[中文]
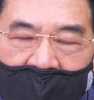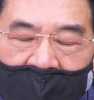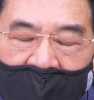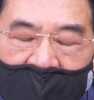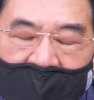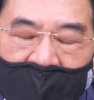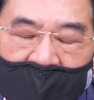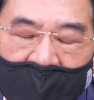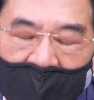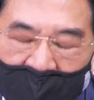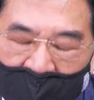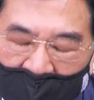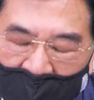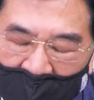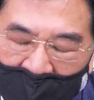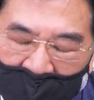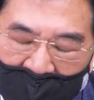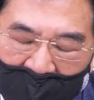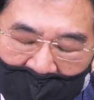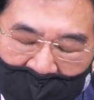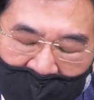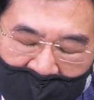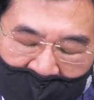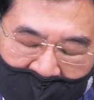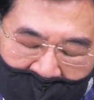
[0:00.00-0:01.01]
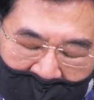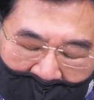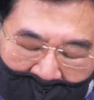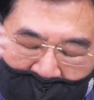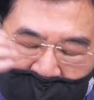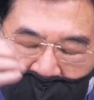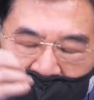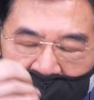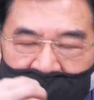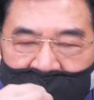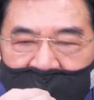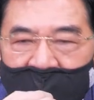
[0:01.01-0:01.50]
有没有让你再
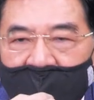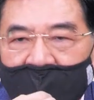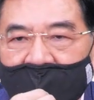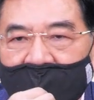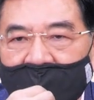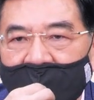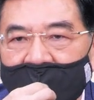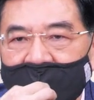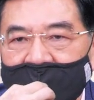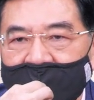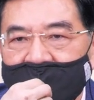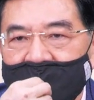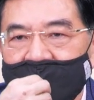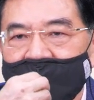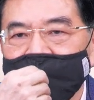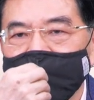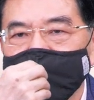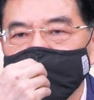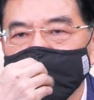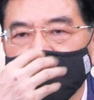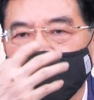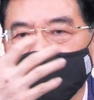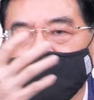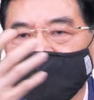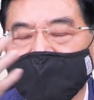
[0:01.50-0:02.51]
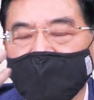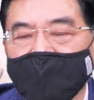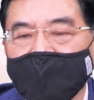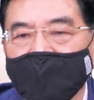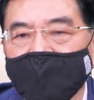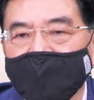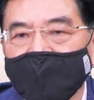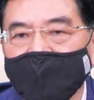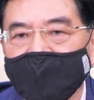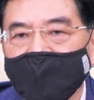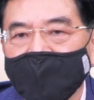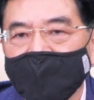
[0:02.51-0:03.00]
赚一千点？你自己讲
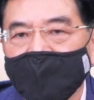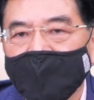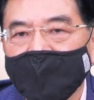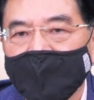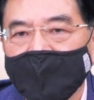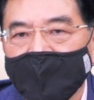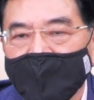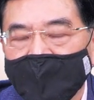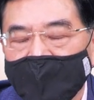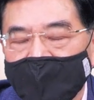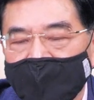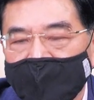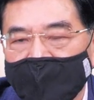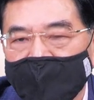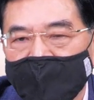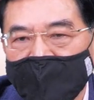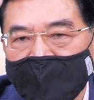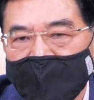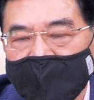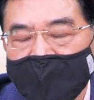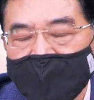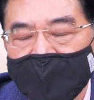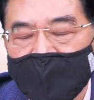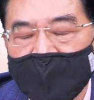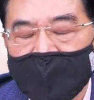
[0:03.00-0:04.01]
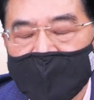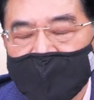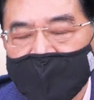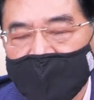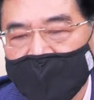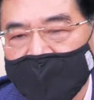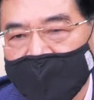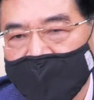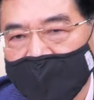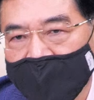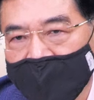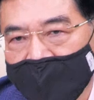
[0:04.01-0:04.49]
嘛，有没有再赚一
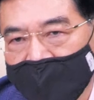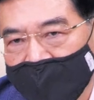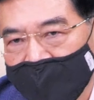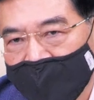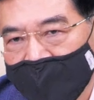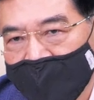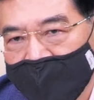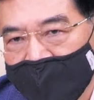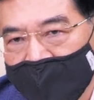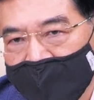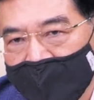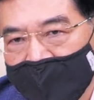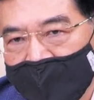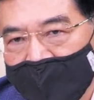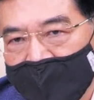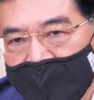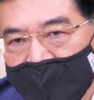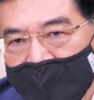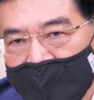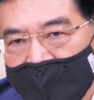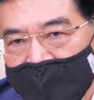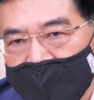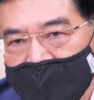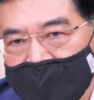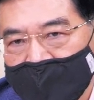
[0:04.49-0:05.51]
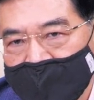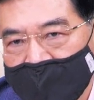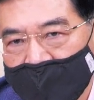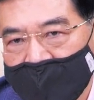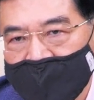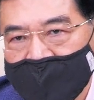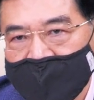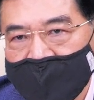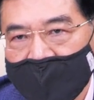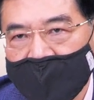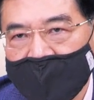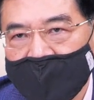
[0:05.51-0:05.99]
千点？
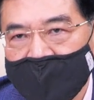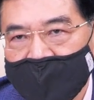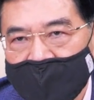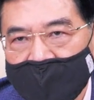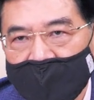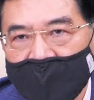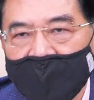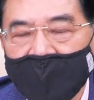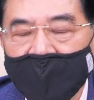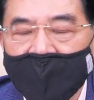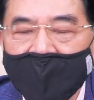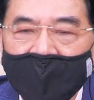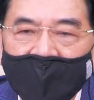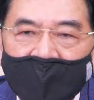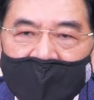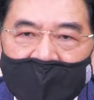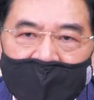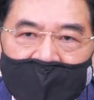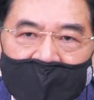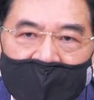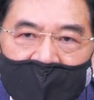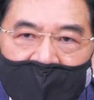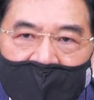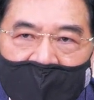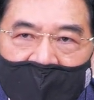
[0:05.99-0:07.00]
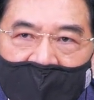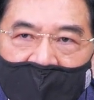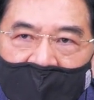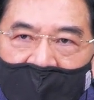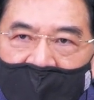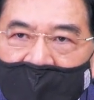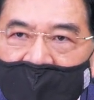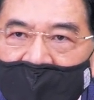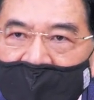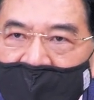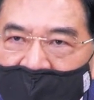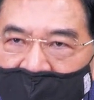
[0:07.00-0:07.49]
整整一千两百点
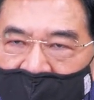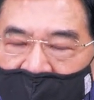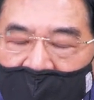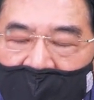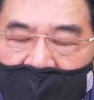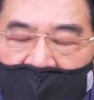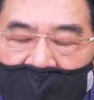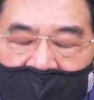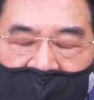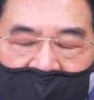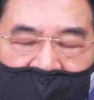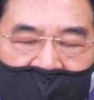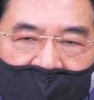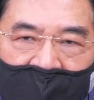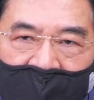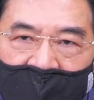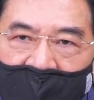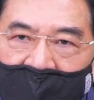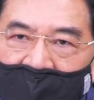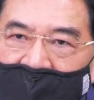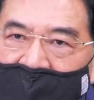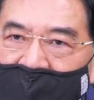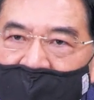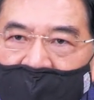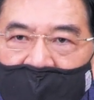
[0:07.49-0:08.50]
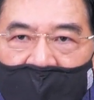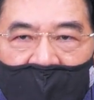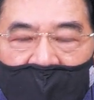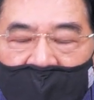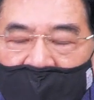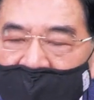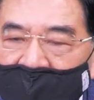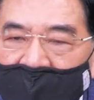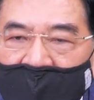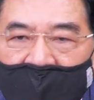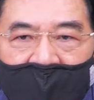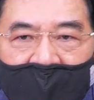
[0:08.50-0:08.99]
啊，一口二十几万了，五
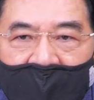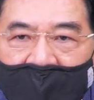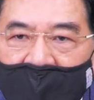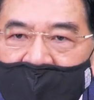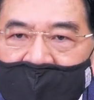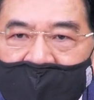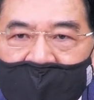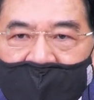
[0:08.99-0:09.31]
口就一百二